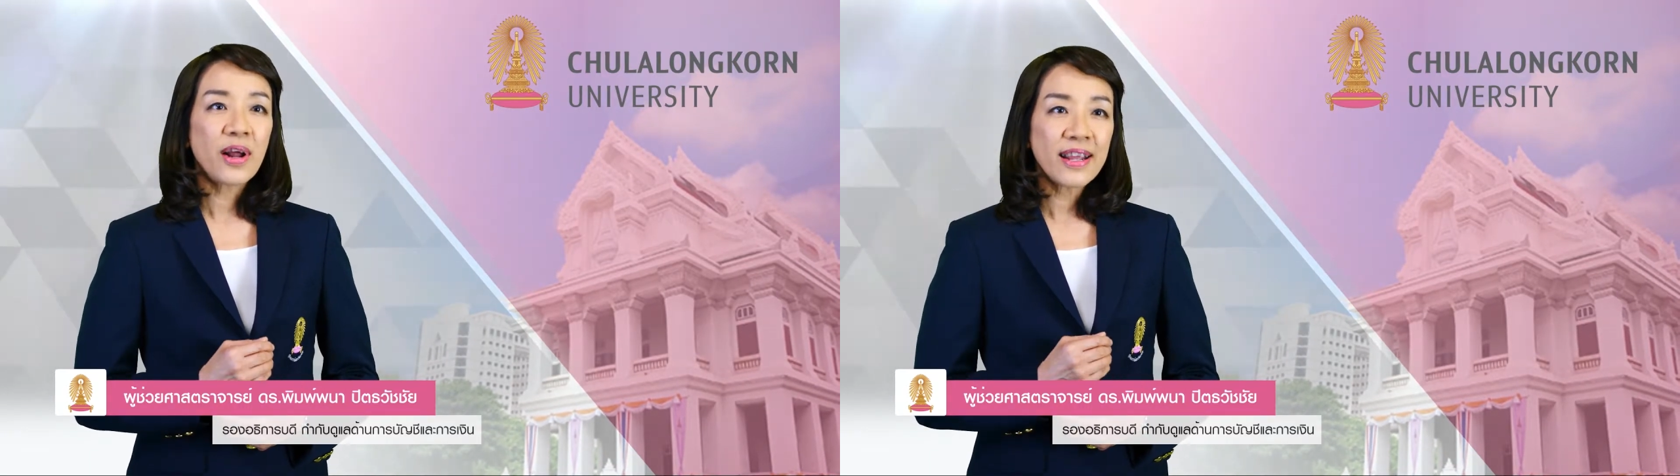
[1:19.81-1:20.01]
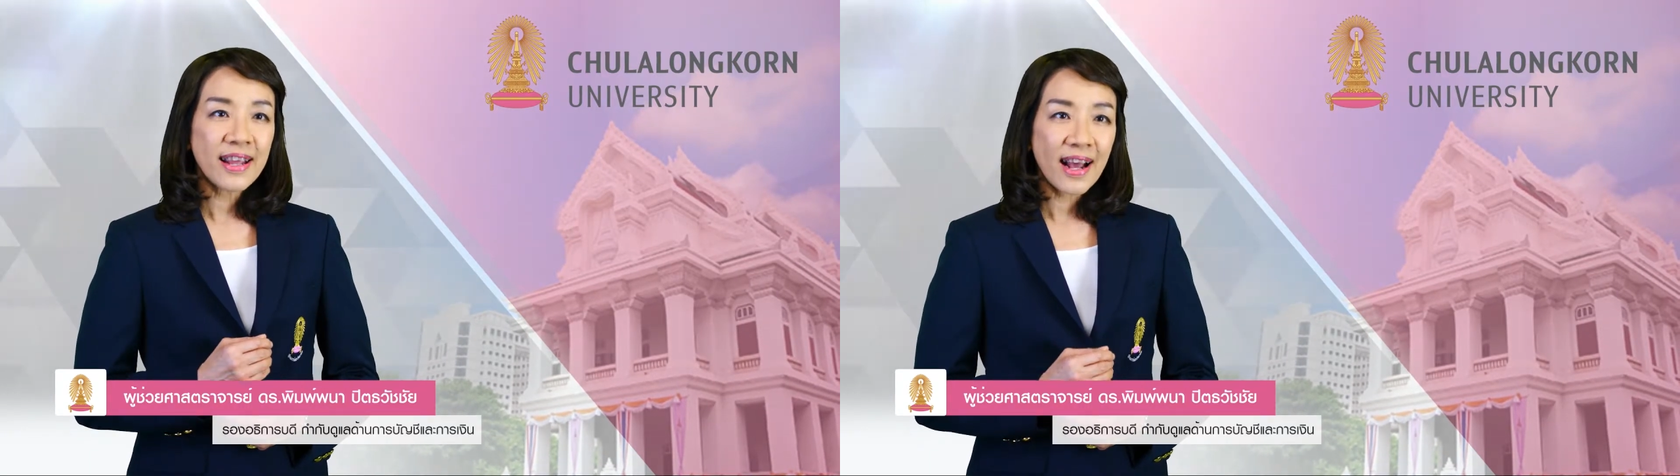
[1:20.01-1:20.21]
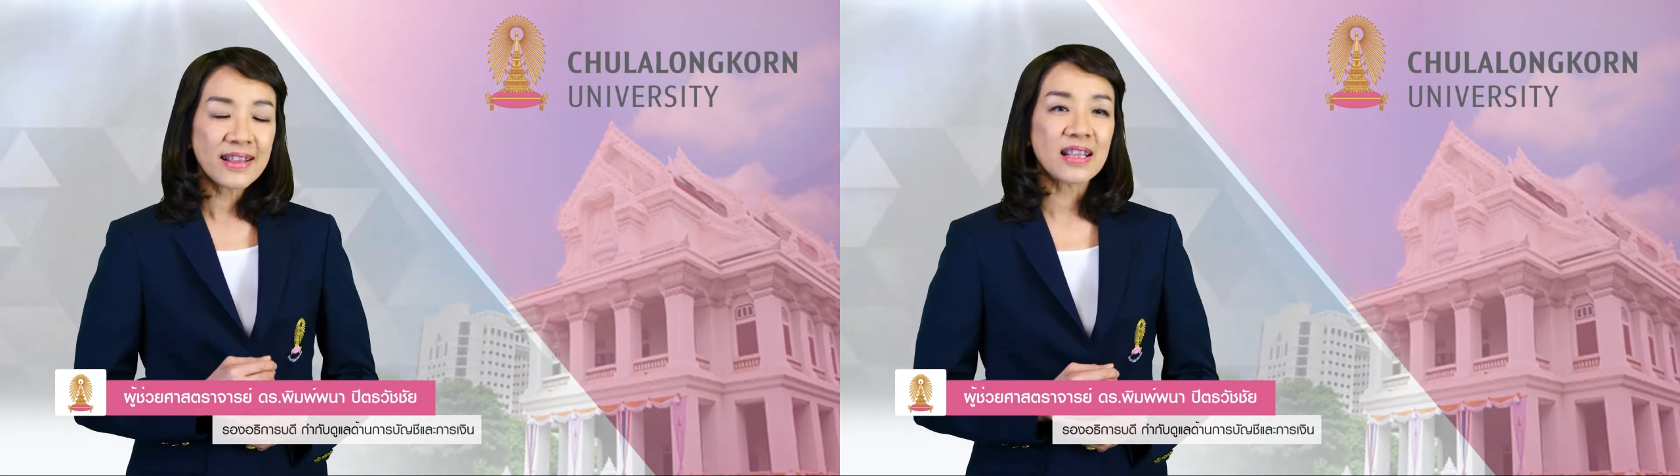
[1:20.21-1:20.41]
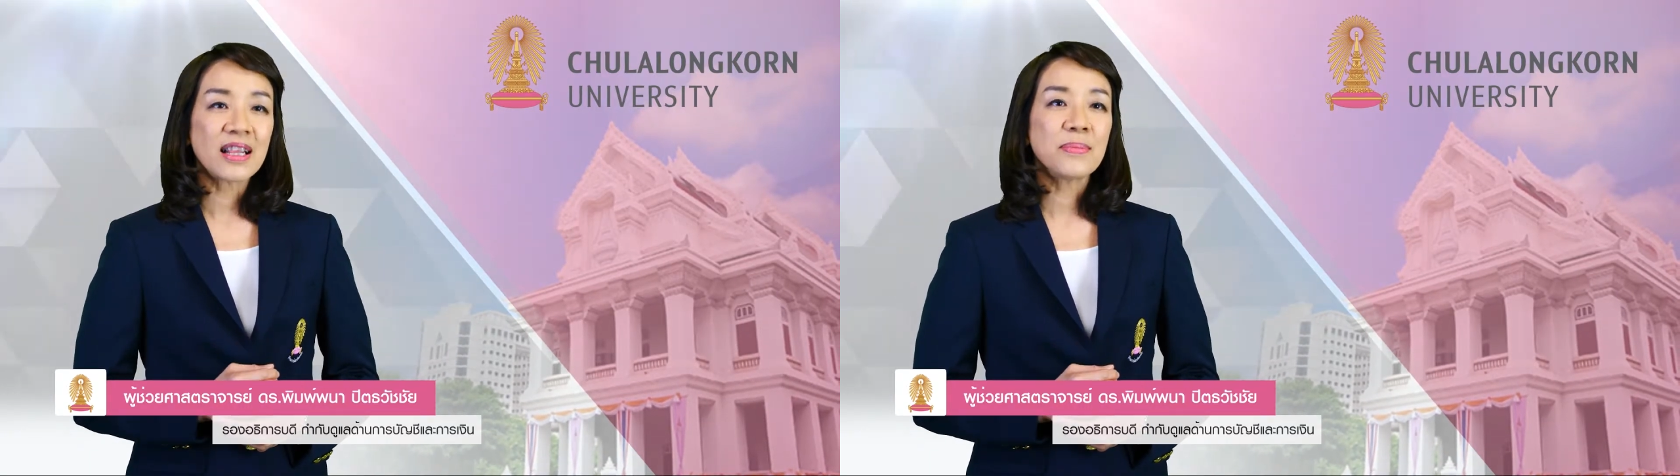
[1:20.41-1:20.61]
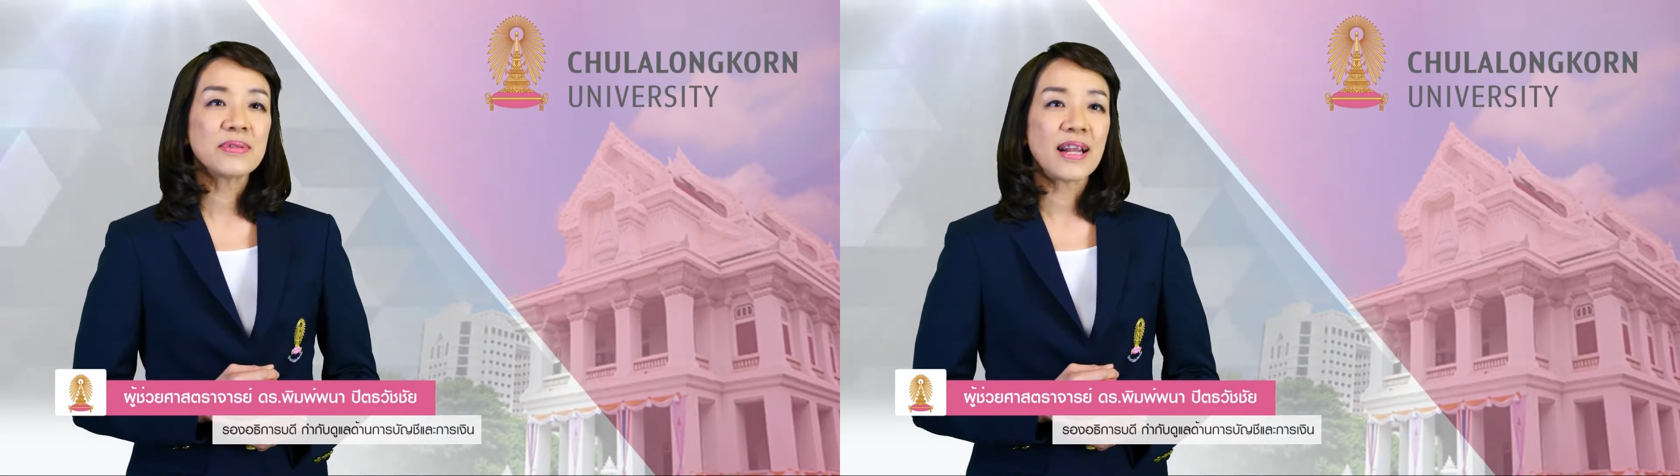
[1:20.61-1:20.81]
รายงานติด
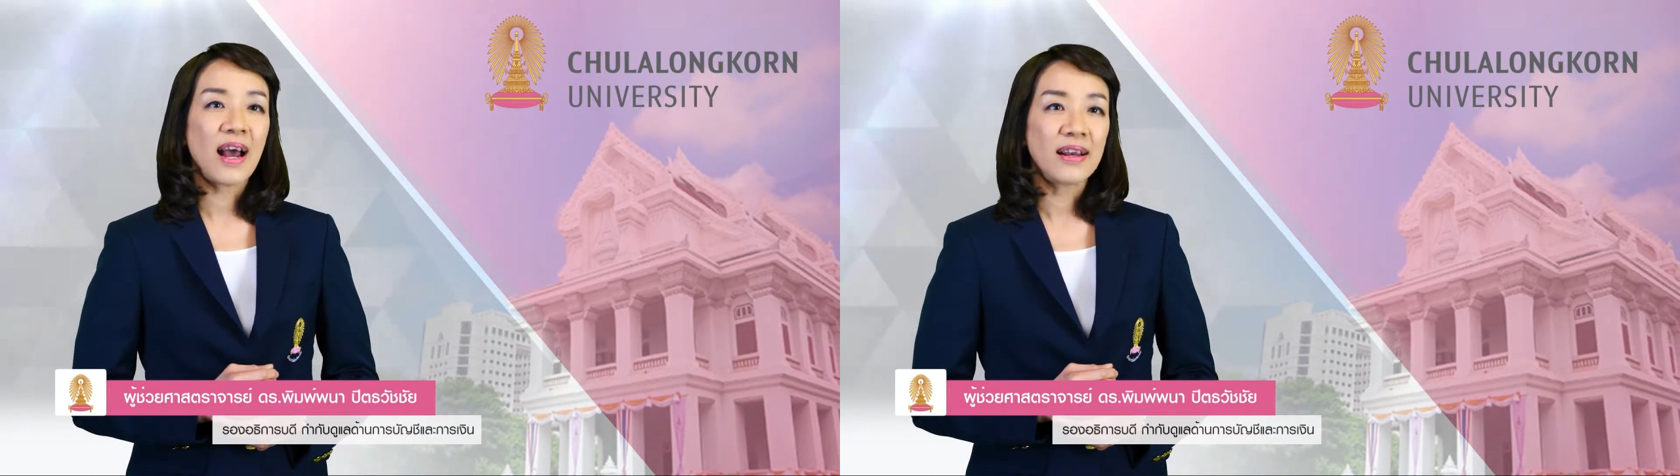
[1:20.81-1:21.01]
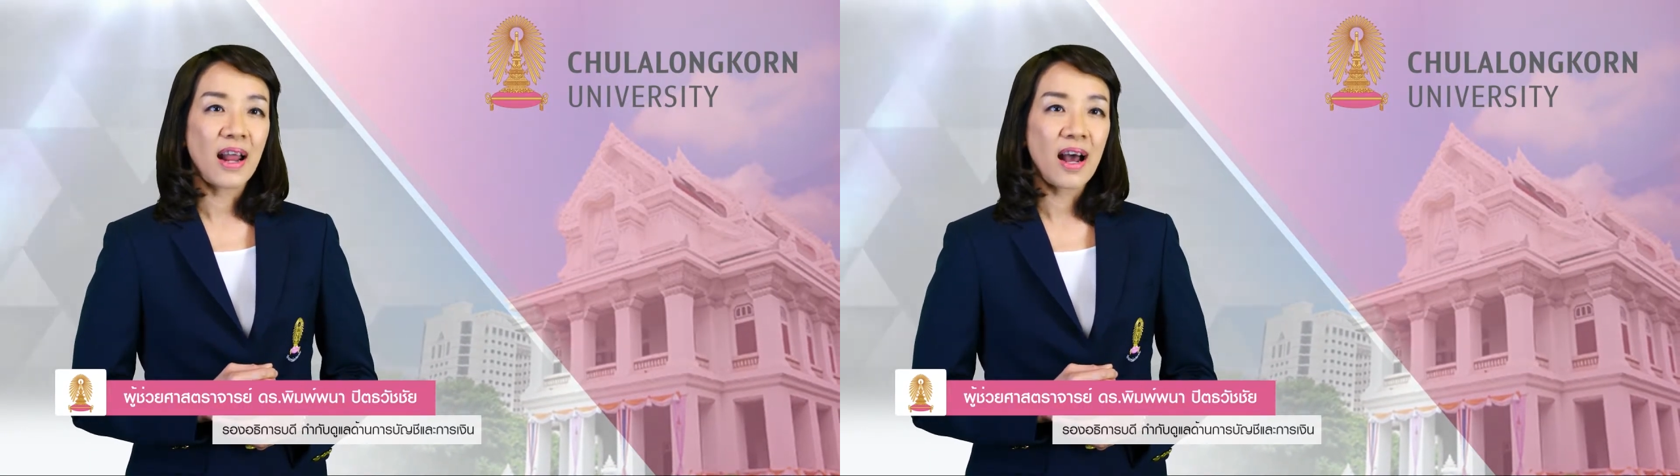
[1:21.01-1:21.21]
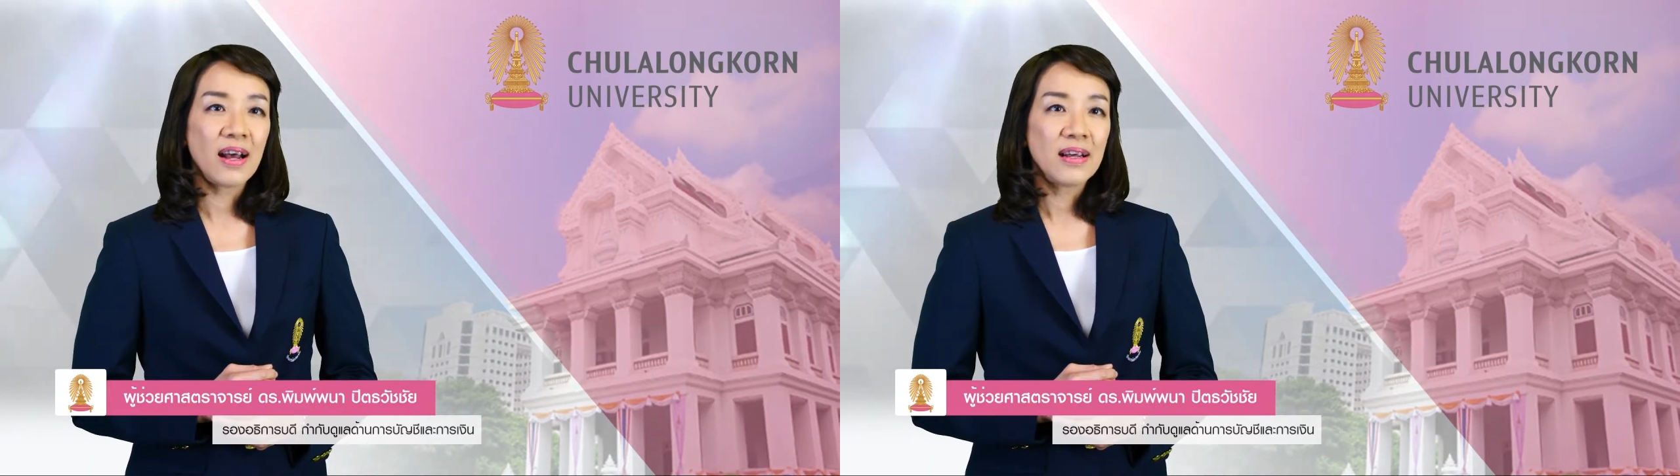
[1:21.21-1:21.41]
ตามสถานะ